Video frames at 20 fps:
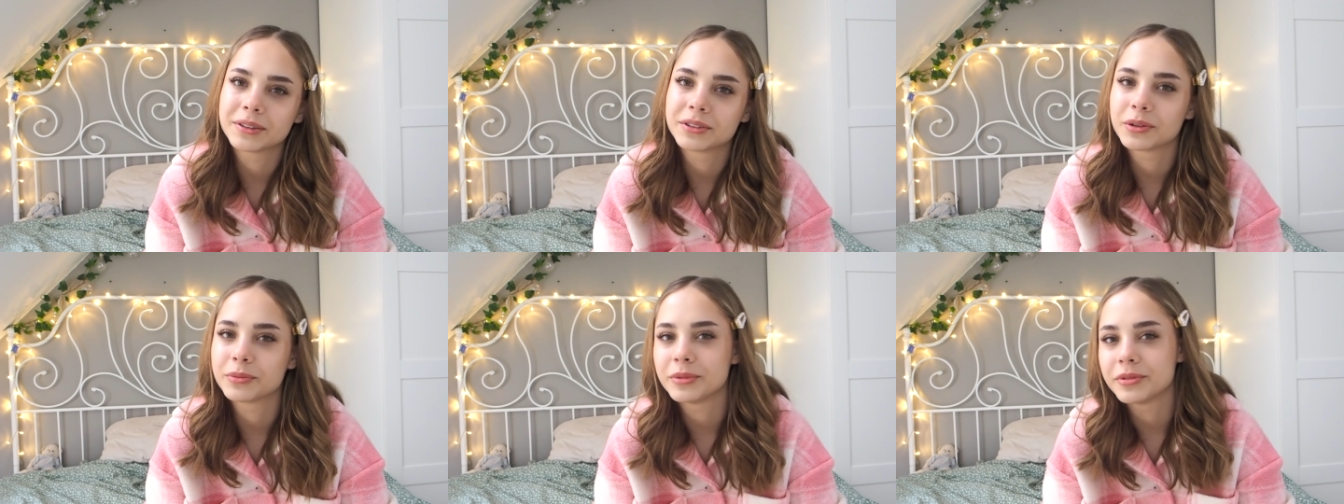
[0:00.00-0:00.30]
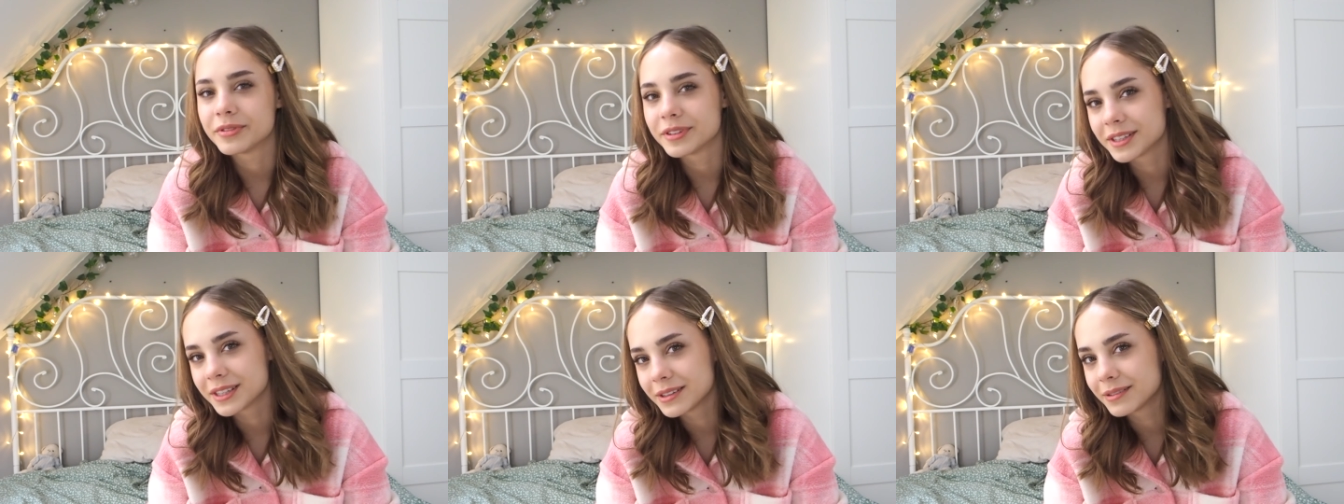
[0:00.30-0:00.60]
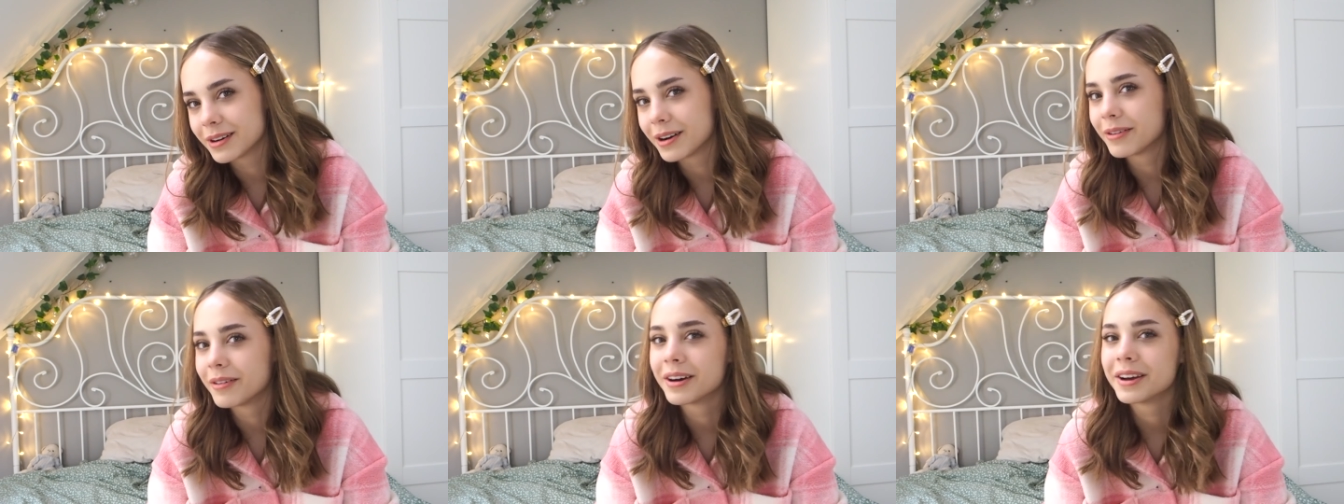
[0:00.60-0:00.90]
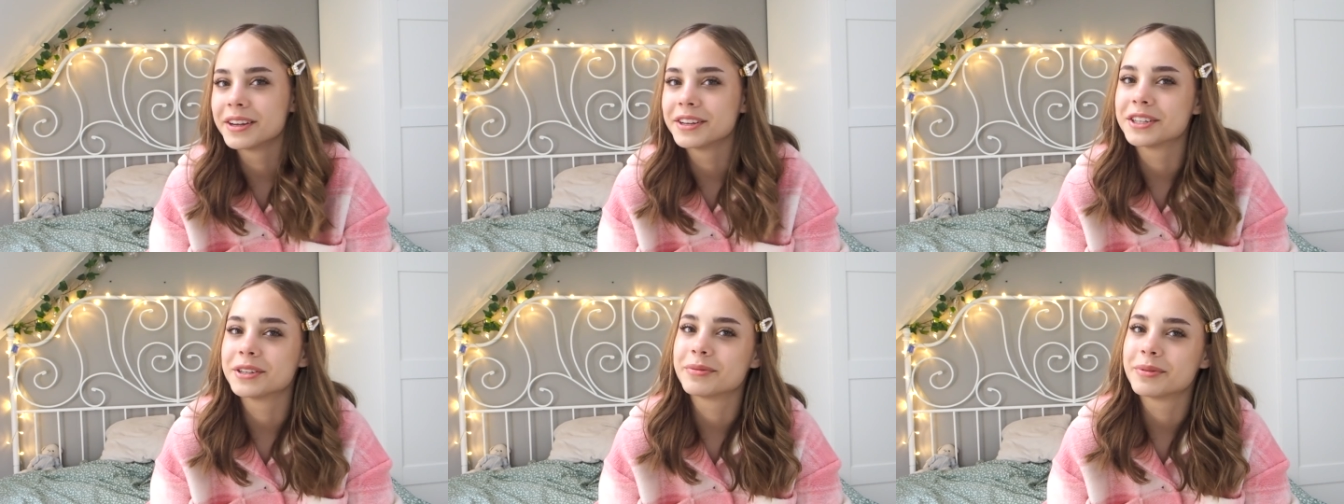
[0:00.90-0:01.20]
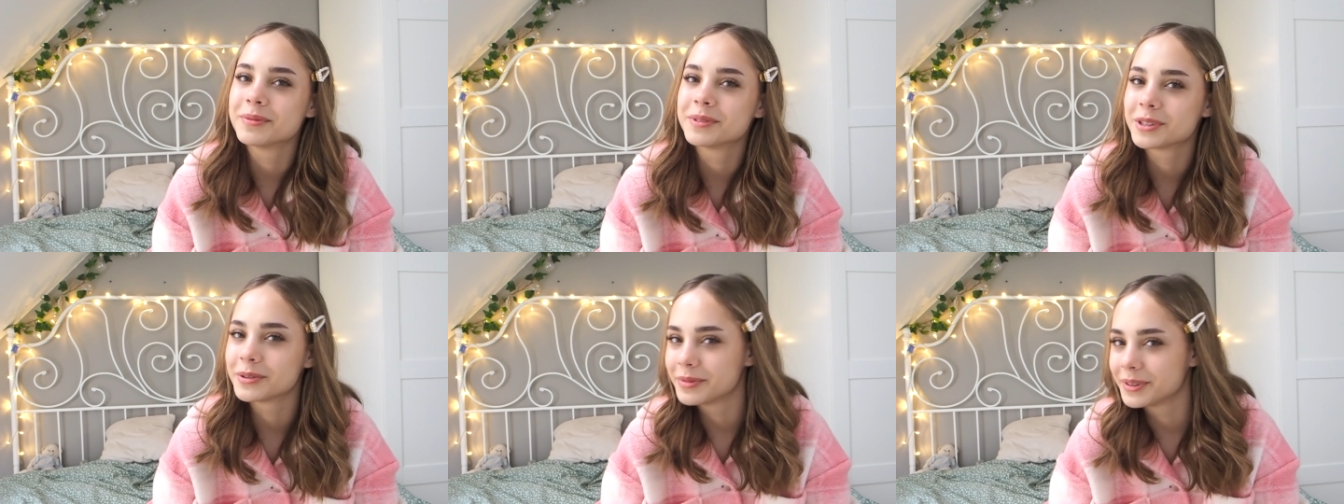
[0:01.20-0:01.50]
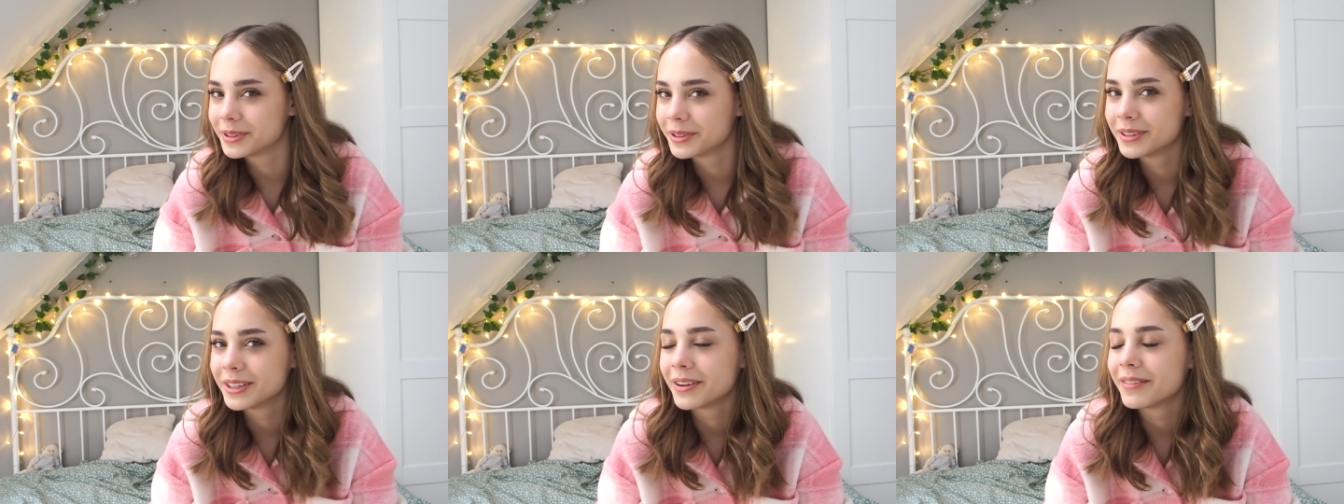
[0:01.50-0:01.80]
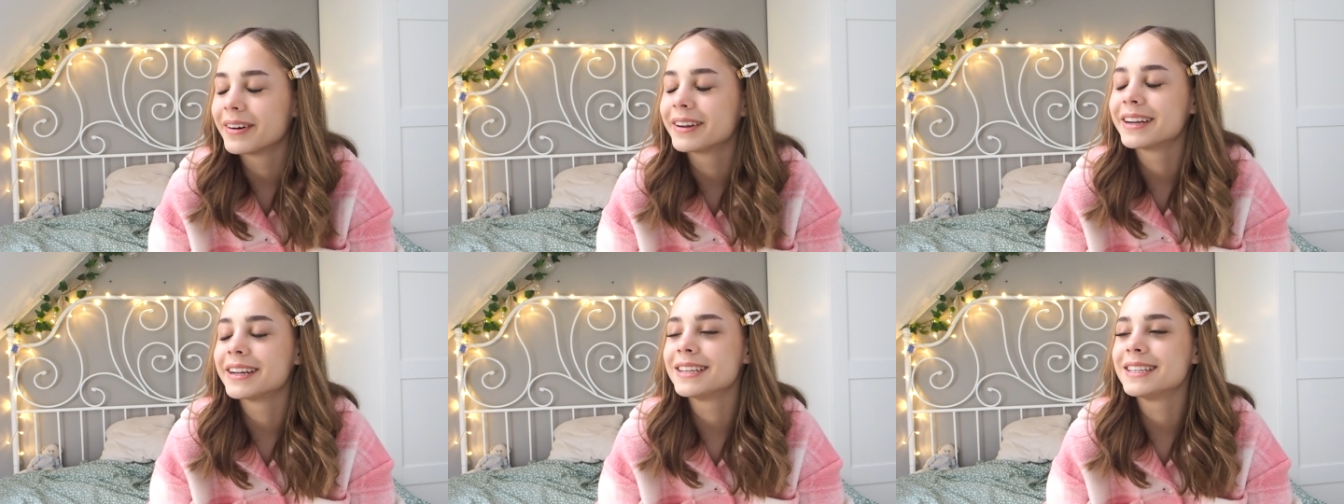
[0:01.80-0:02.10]
to mi wysyłała i żebym sobie
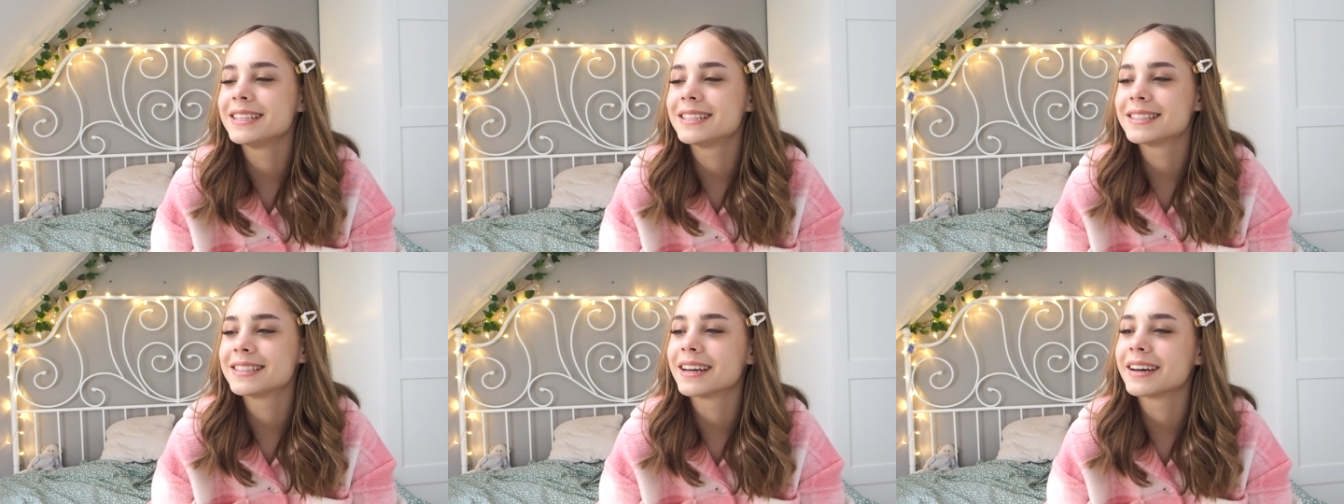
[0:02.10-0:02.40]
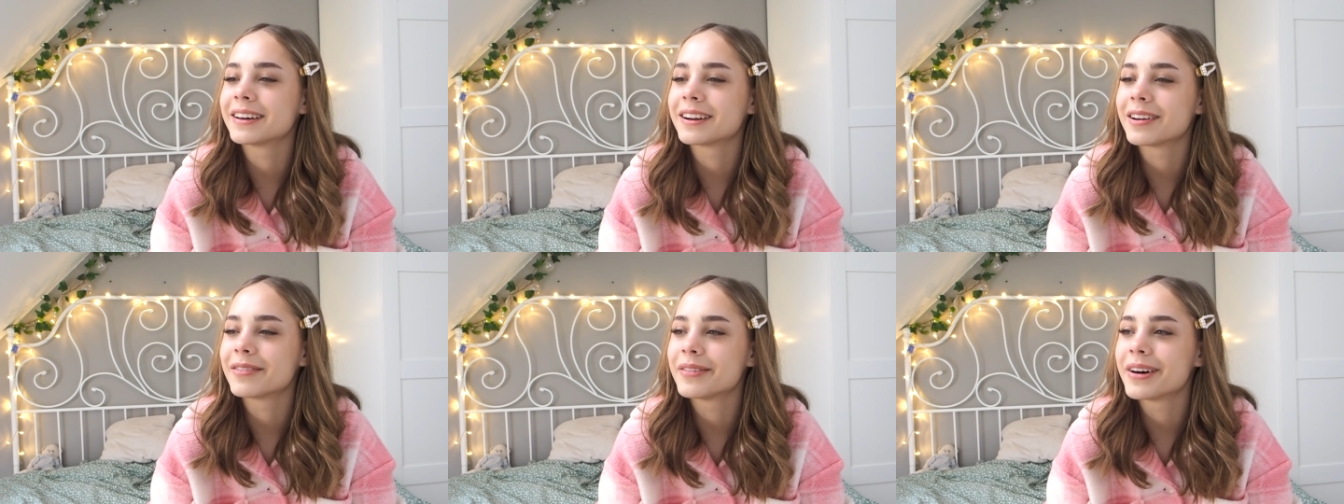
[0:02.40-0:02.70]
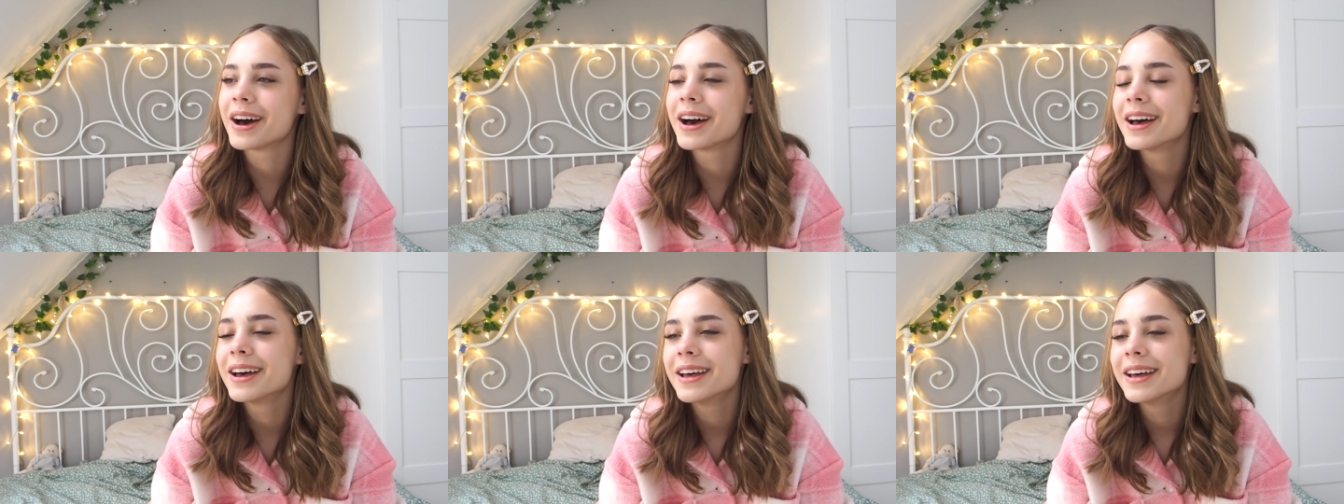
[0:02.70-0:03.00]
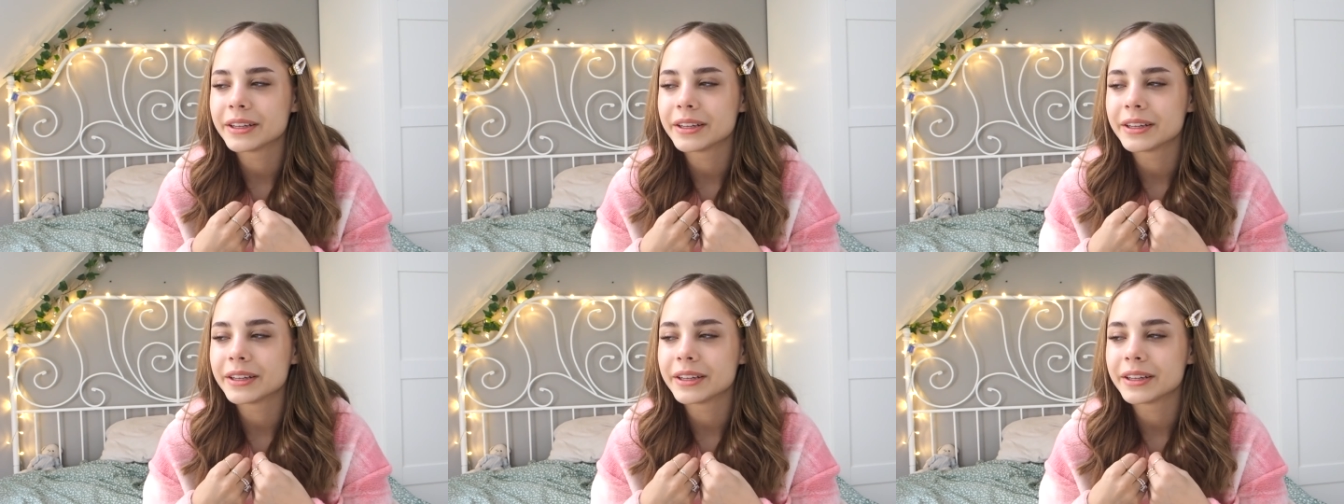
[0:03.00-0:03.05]
dodała na Instagrama.